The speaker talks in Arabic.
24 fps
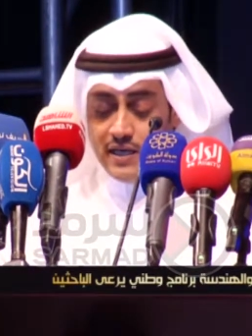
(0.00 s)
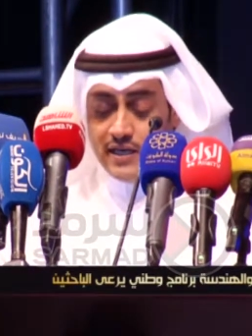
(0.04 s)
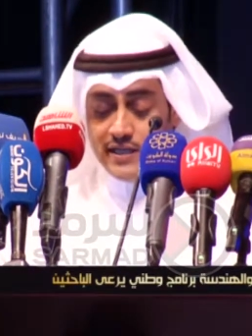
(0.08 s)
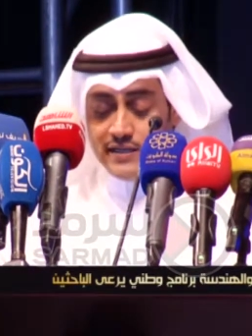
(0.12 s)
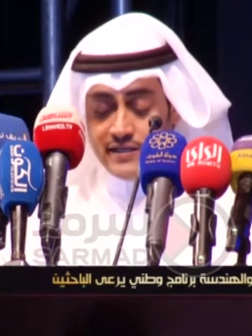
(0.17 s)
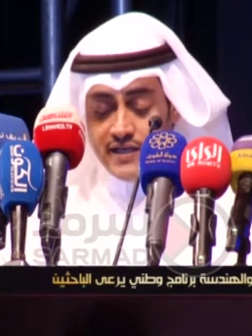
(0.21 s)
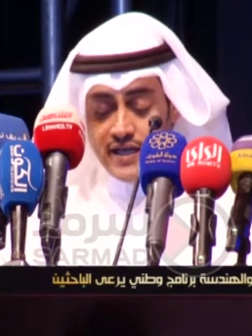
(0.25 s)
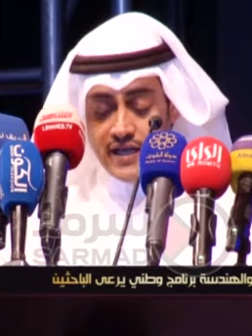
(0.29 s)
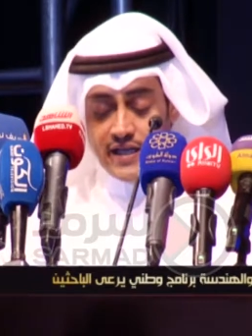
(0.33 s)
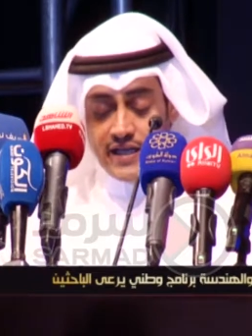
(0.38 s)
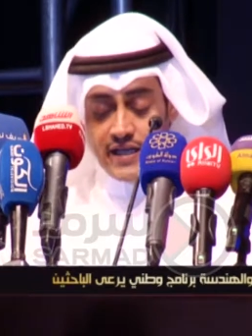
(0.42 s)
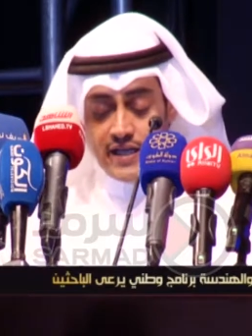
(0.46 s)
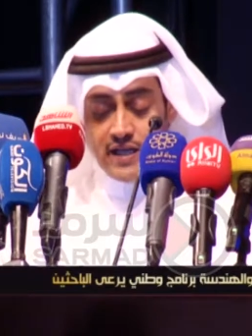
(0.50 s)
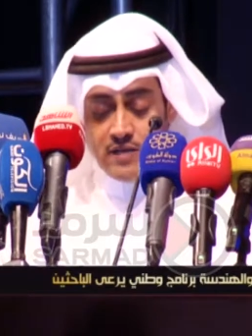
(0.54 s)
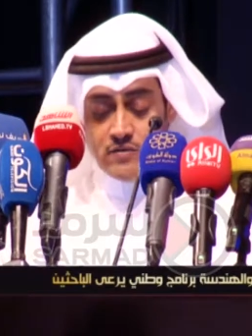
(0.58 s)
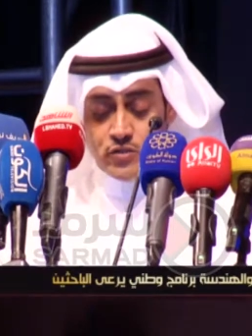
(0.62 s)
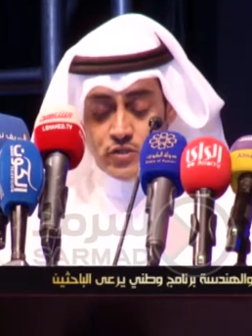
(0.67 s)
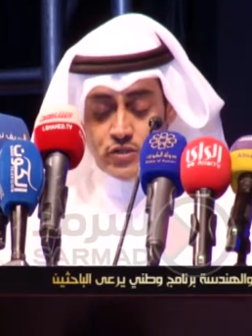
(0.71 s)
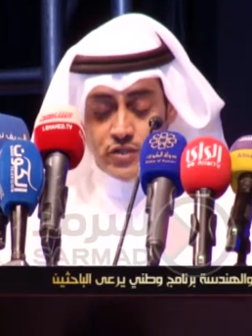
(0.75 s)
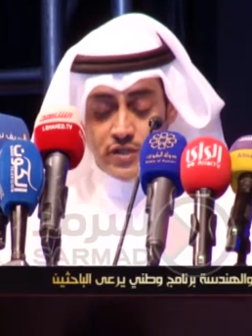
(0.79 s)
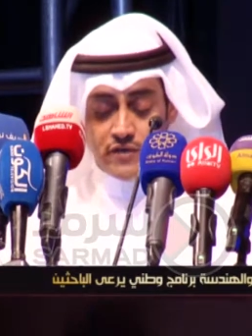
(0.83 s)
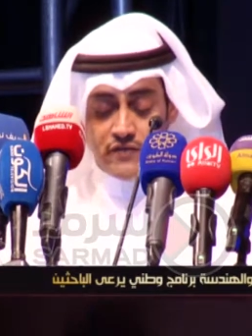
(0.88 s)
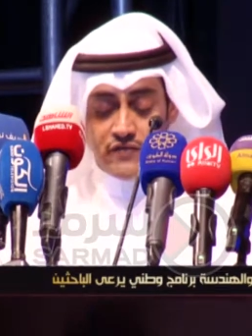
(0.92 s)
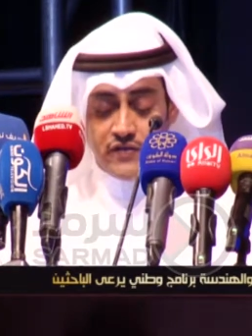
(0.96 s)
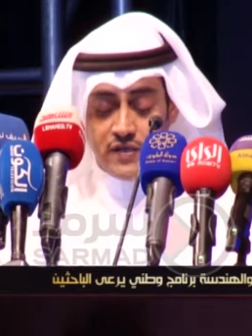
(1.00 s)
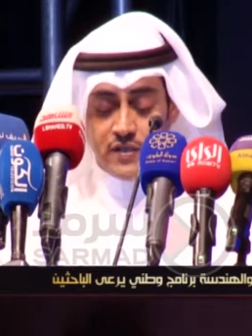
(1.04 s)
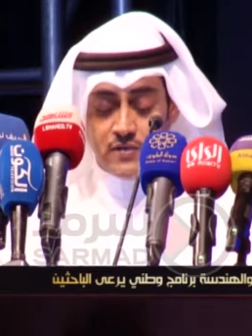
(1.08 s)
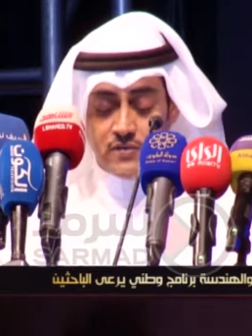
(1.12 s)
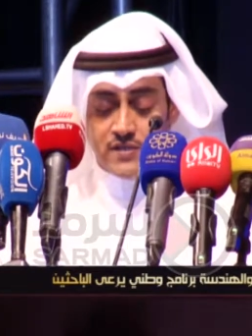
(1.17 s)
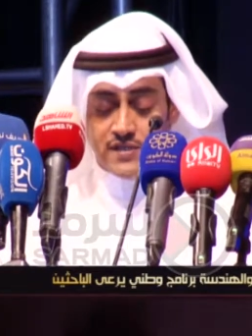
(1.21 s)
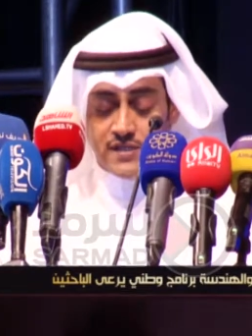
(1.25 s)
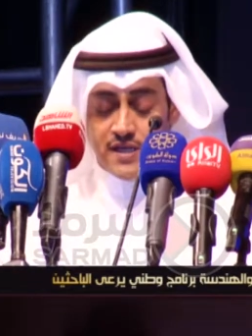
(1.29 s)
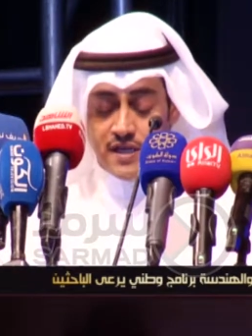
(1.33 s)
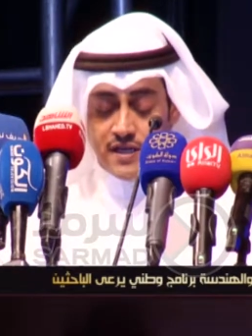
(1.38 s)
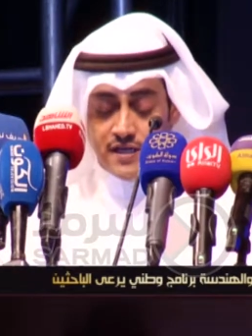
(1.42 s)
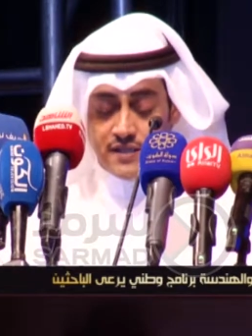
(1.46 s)
لتأهيل مشرفي
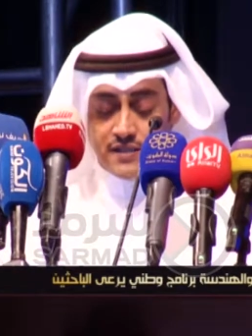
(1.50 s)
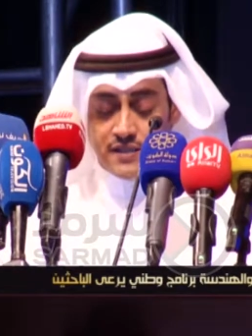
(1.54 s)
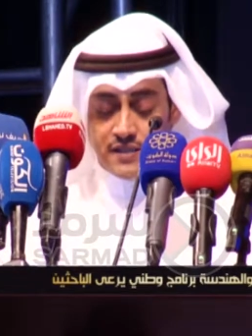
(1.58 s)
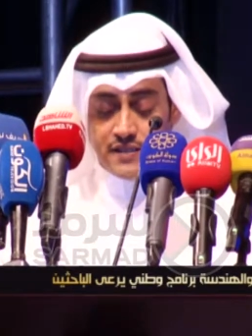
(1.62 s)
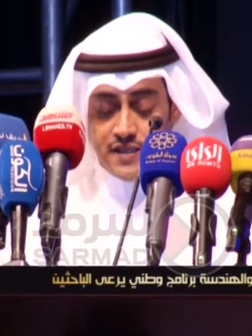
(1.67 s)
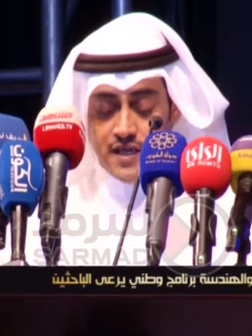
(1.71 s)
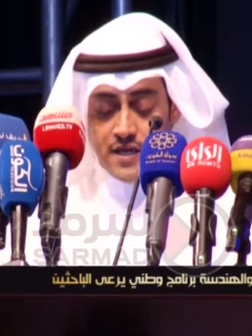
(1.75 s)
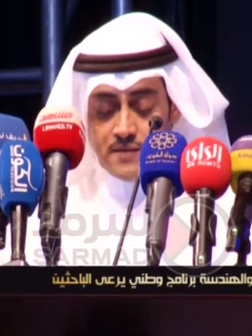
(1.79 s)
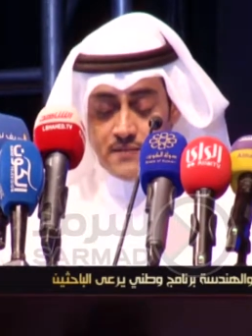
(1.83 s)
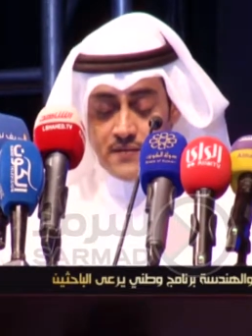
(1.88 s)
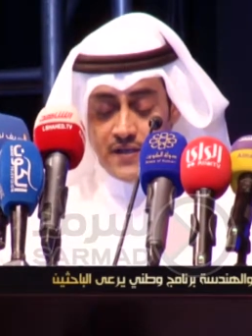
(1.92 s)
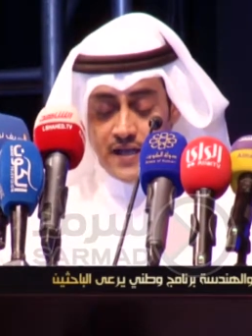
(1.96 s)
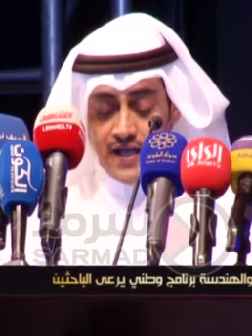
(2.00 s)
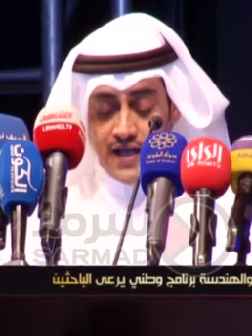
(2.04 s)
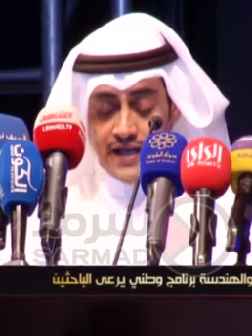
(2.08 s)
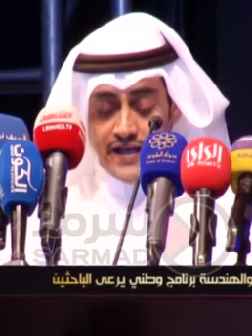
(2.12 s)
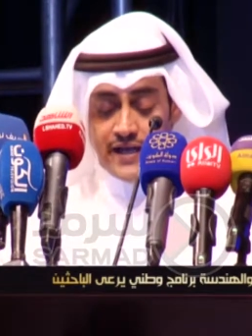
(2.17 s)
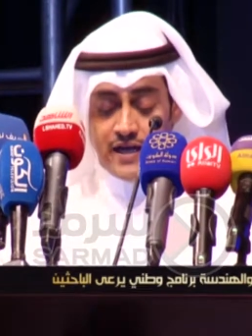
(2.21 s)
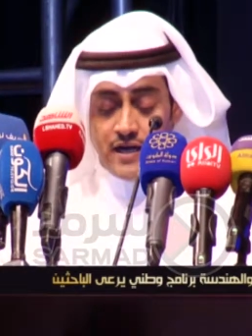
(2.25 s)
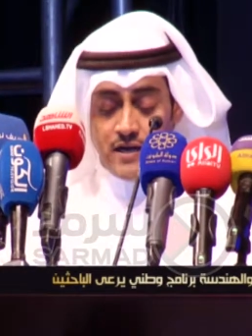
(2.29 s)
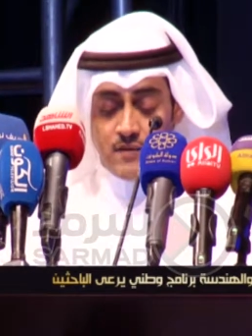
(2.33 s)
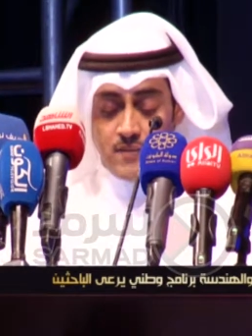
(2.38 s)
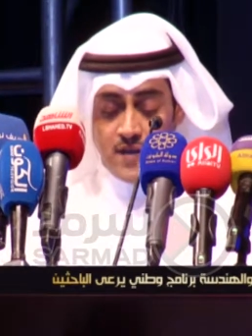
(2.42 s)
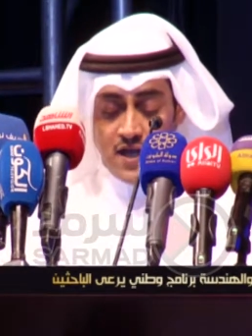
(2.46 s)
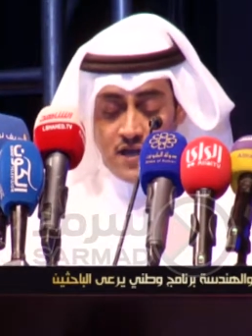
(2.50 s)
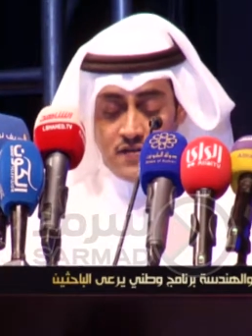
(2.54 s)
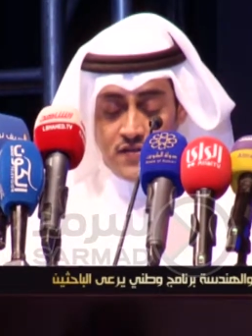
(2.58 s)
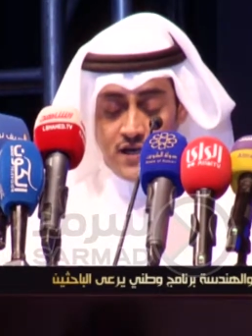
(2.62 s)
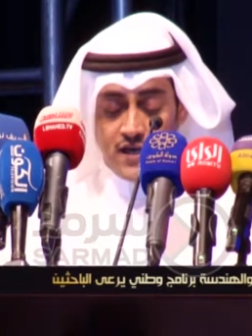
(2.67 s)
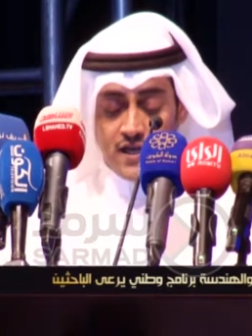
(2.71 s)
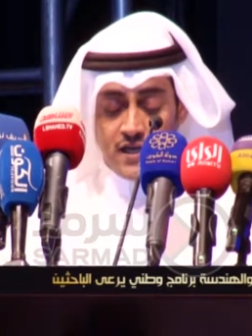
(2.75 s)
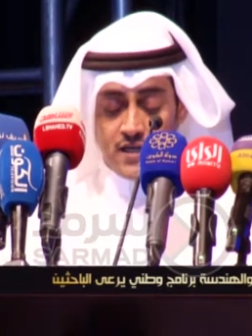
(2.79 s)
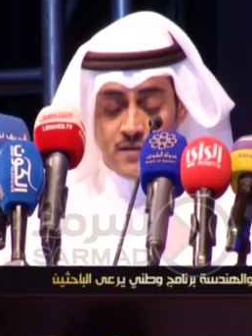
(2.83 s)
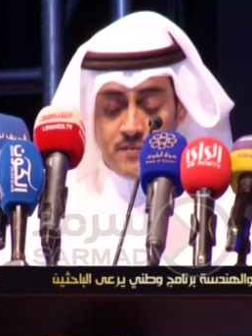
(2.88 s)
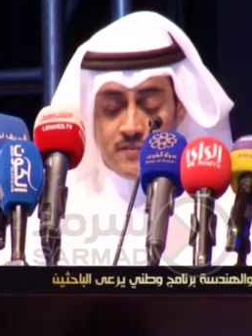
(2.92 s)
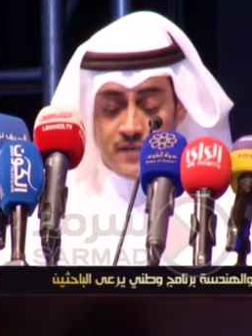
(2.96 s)
وزارة التربية على البحث
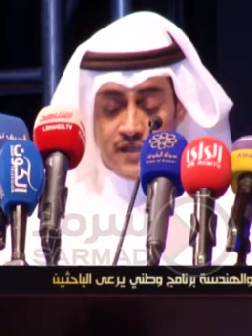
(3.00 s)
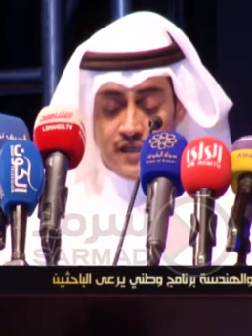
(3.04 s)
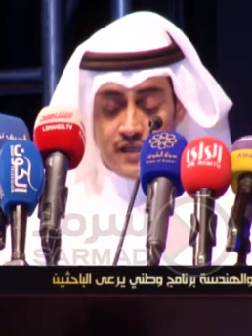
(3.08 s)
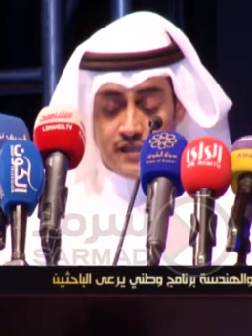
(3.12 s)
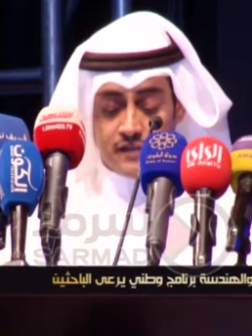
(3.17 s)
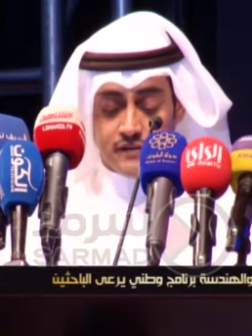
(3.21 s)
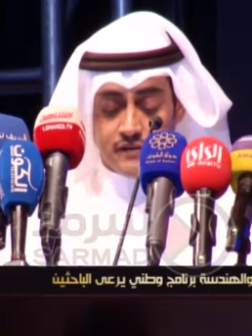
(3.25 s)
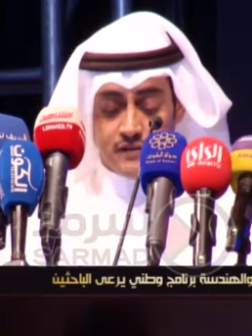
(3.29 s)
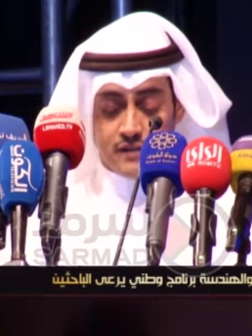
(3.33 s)
العلمي